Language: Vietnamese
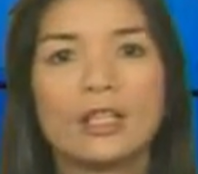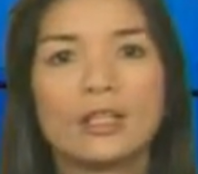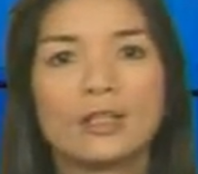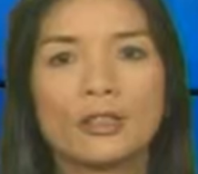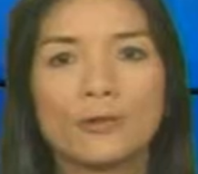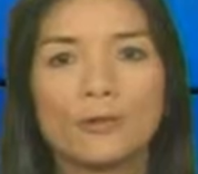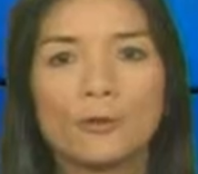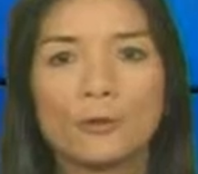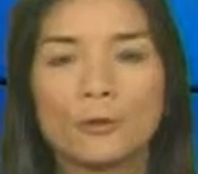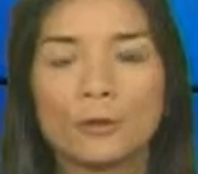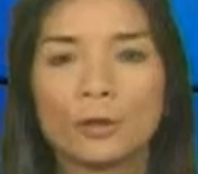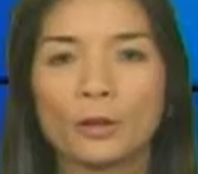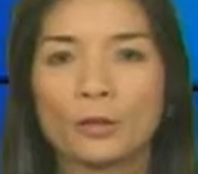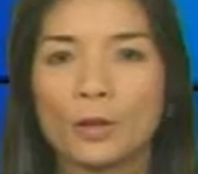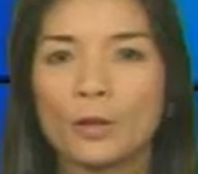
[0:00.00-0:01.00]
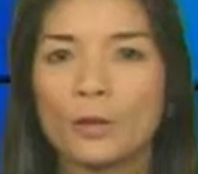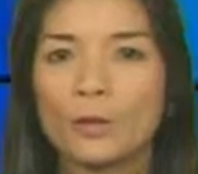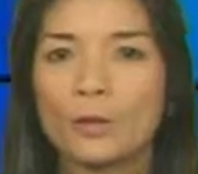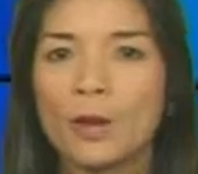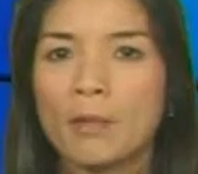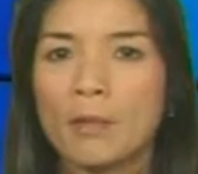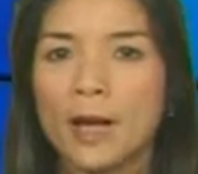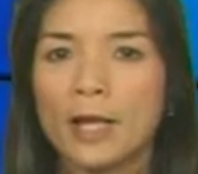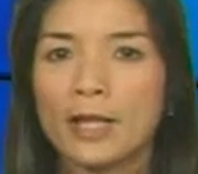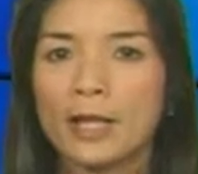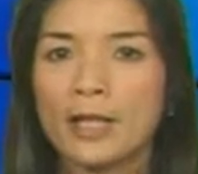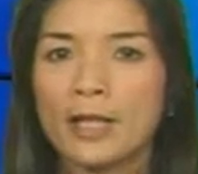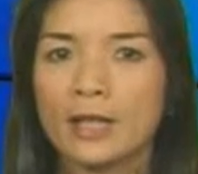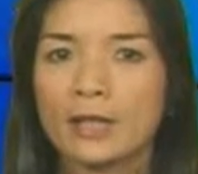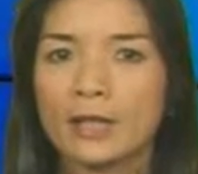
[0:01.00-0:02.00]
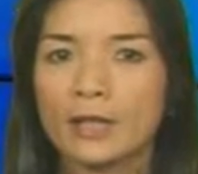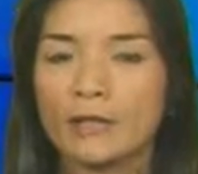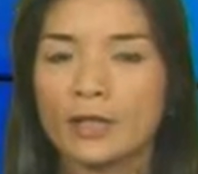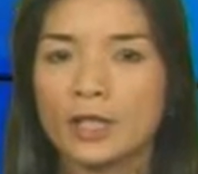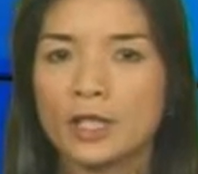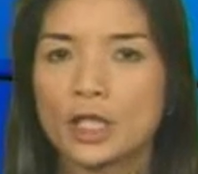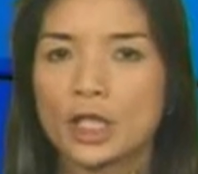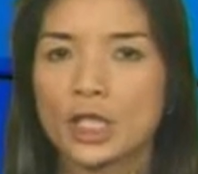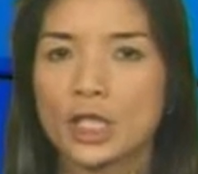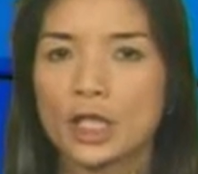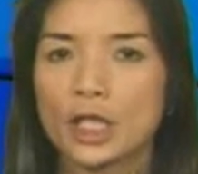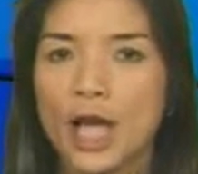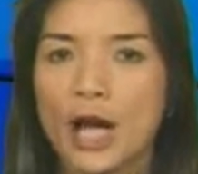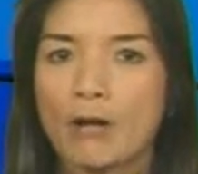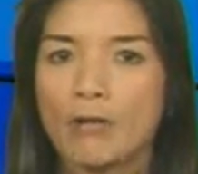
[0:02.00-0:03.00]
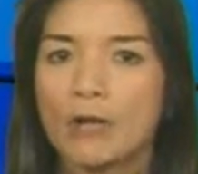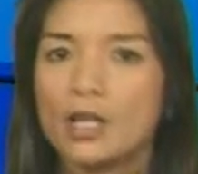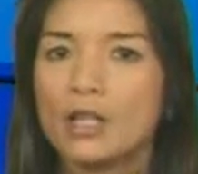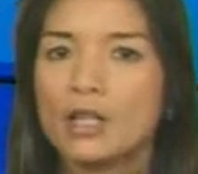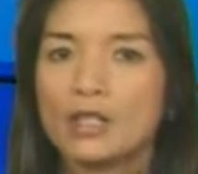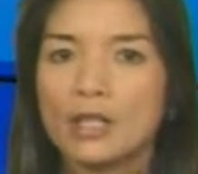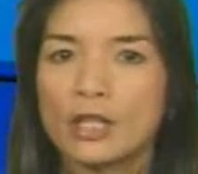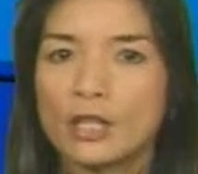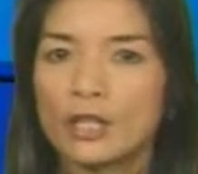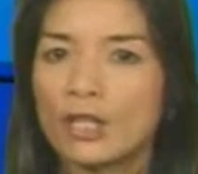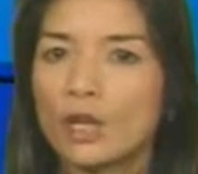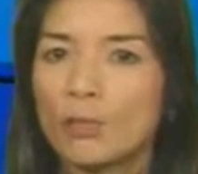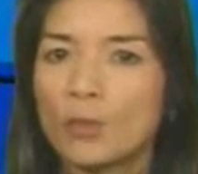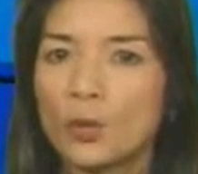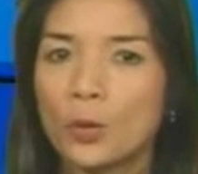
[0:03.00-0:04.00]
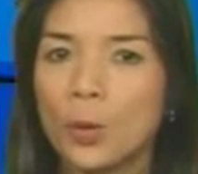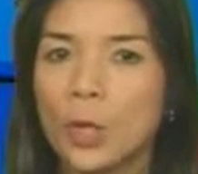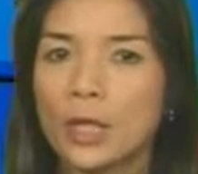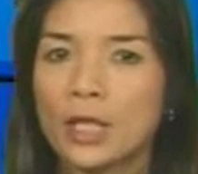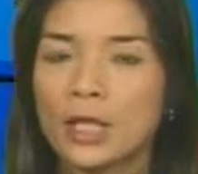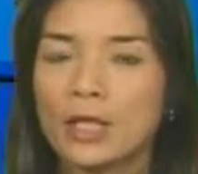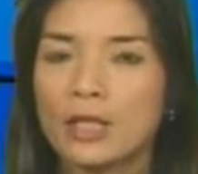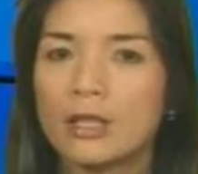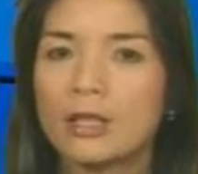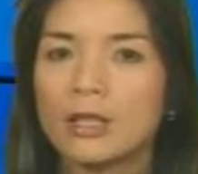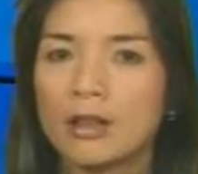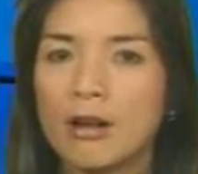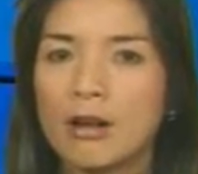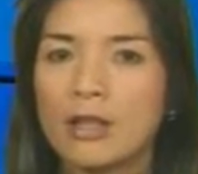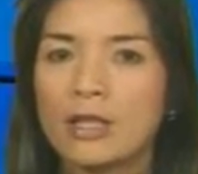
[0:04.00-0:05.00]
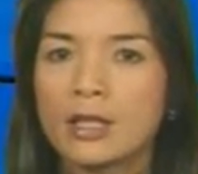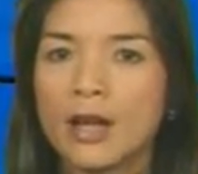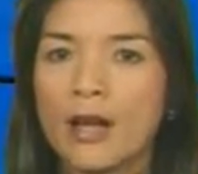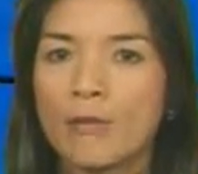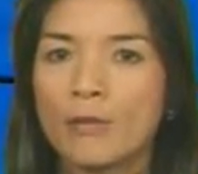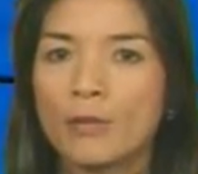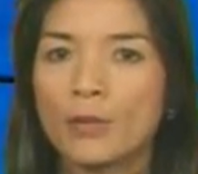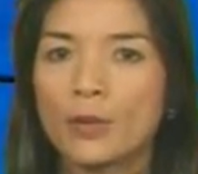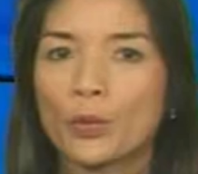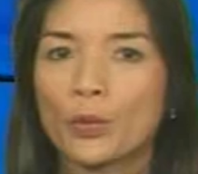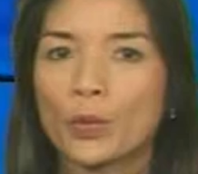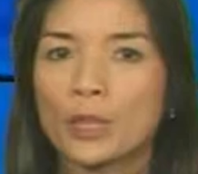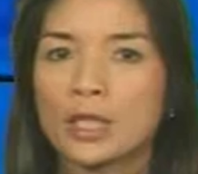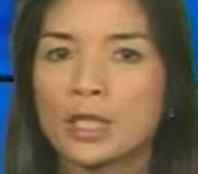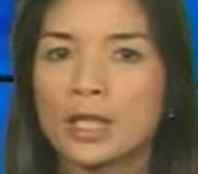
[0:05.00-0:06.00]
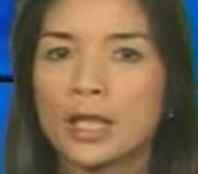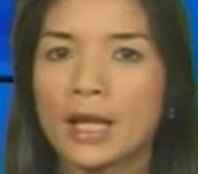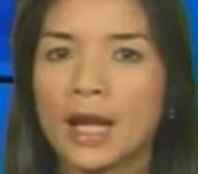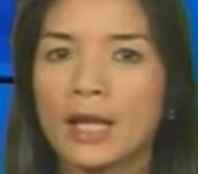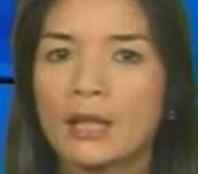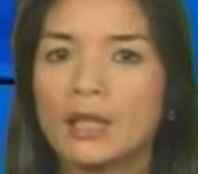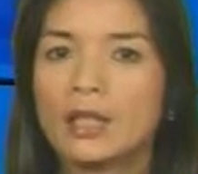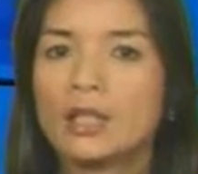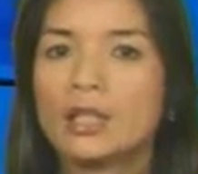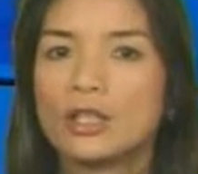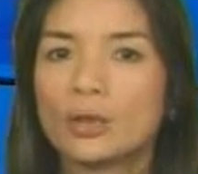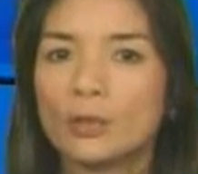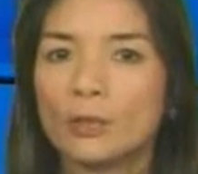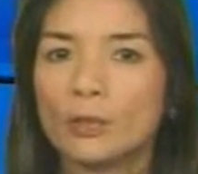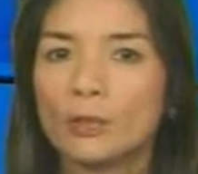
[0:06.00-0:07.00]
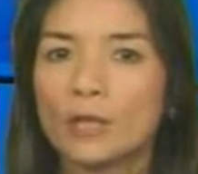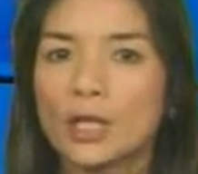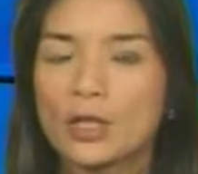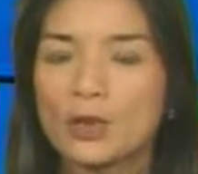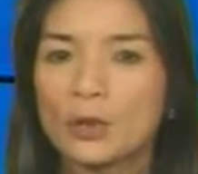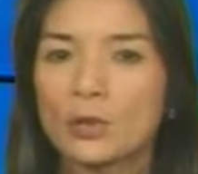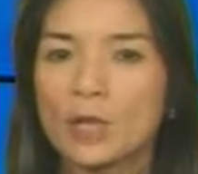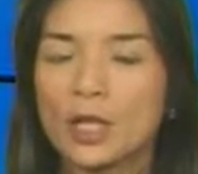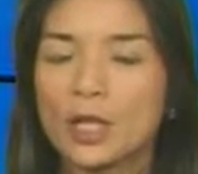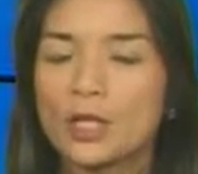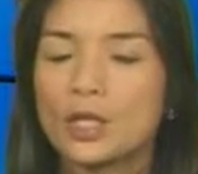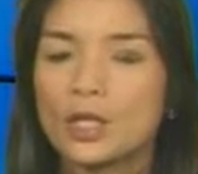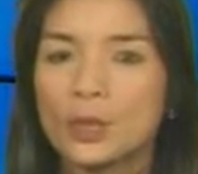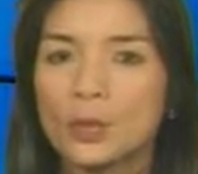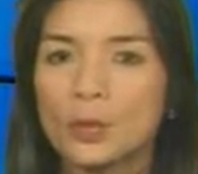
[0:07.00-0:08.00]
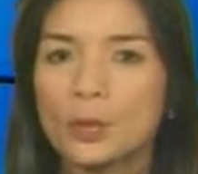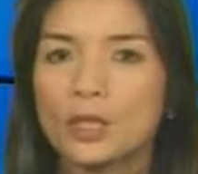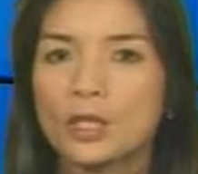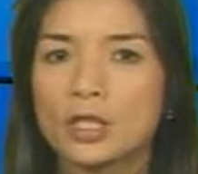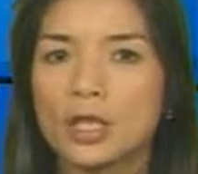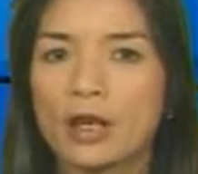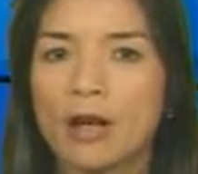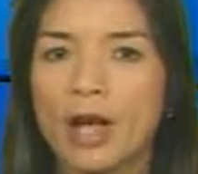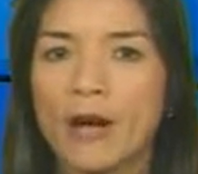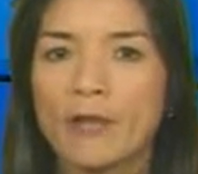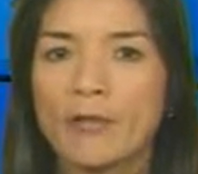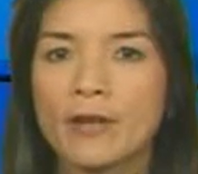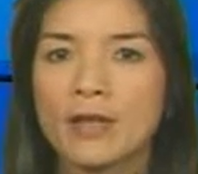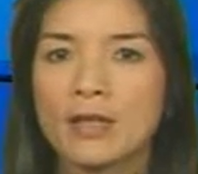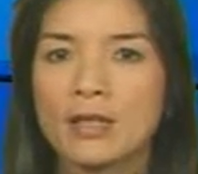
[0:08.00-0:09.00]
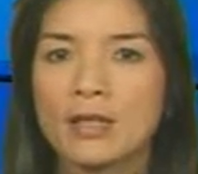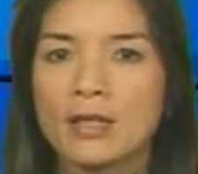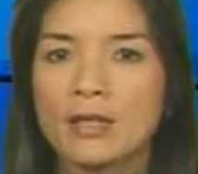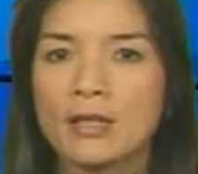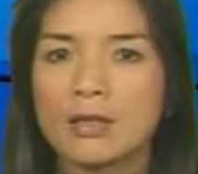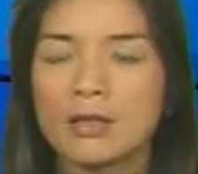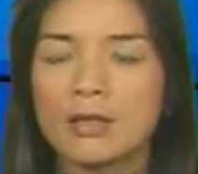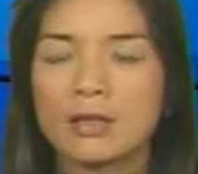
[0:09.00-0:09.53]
Chính phủ Tổng thống Obama đã gia tăng viện trợ nhân đạo nhưng không muốn Hoa Kỳ có liên hệ với một cuộc chiến khác trong lúc đang chuẩn bị rút quân ra khỏi Afghanistan.